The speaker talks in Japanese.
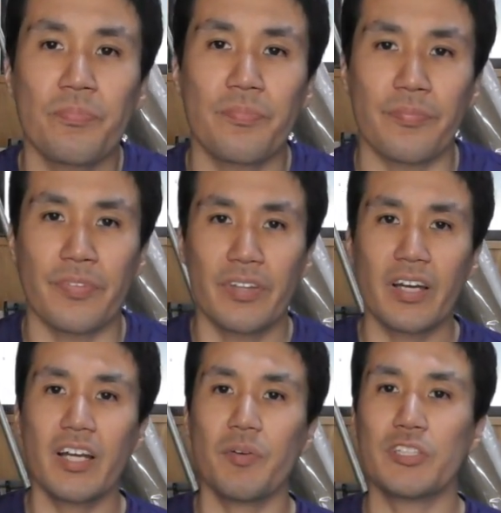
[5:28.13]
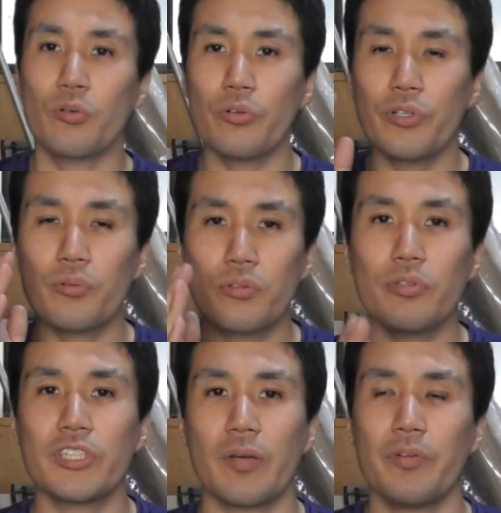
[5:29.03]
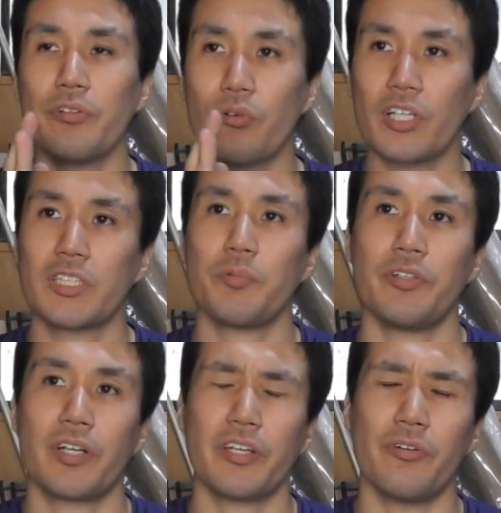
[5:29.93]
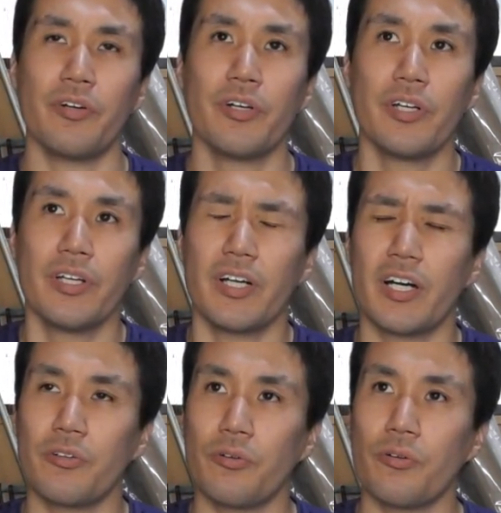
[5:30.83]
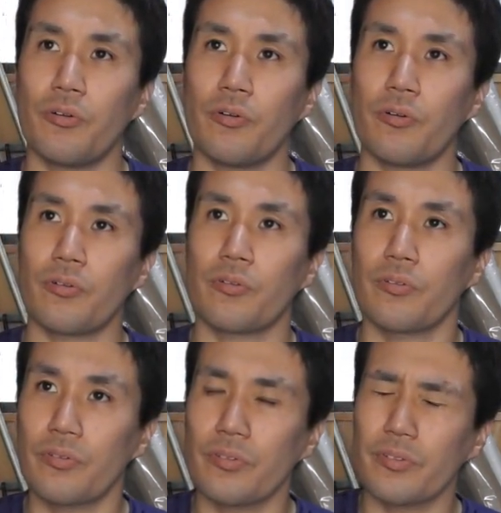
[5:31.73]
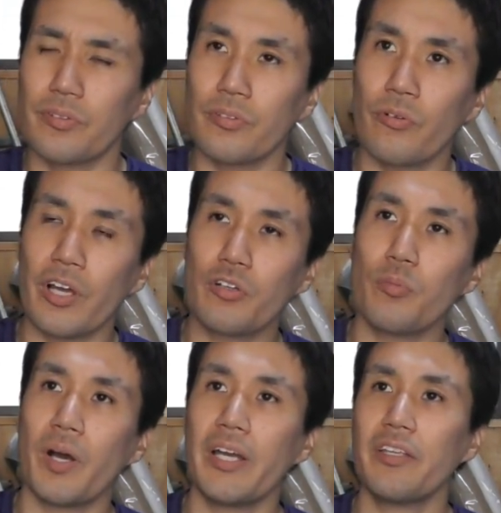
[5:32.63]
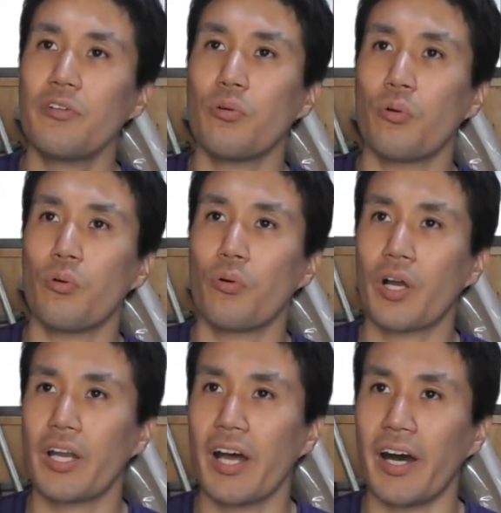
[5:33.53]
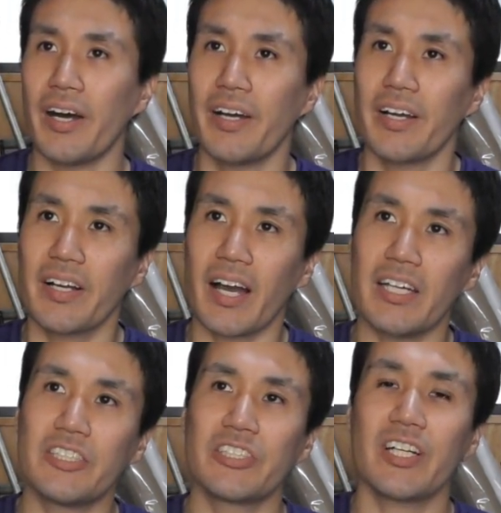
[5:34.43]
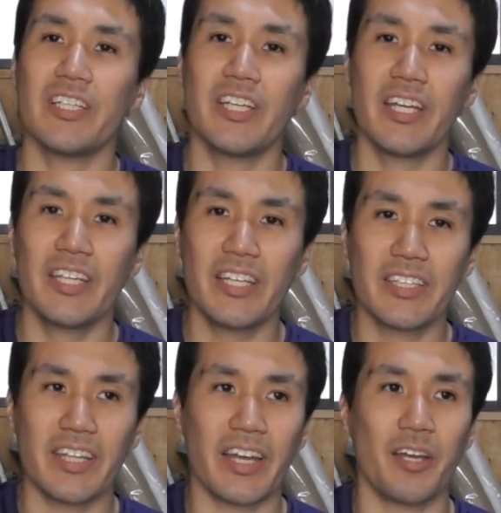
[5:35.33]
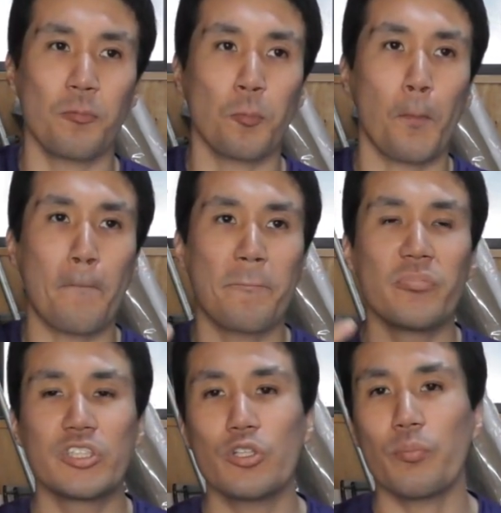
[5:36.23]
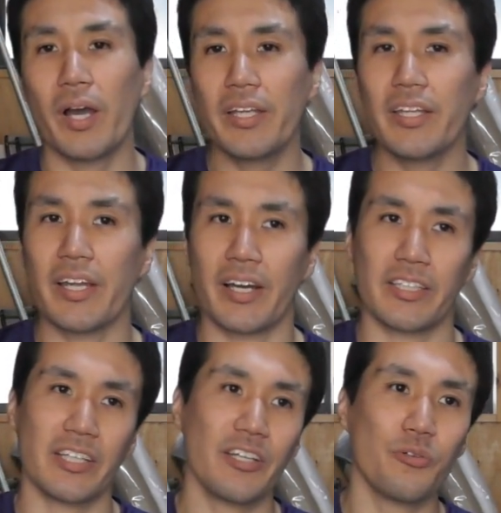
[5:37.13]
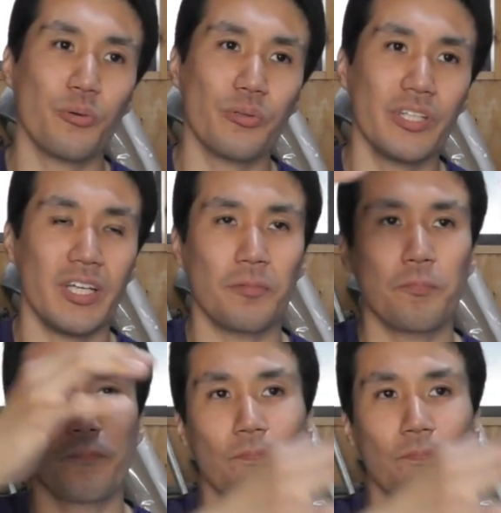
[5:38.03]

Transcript: うん、だからやっぱそういうことを喋る農家さんもいるわけよ。あのー、農薬を撒いてる方から害虫が逃げてきて、うちの撒いてない畑の方に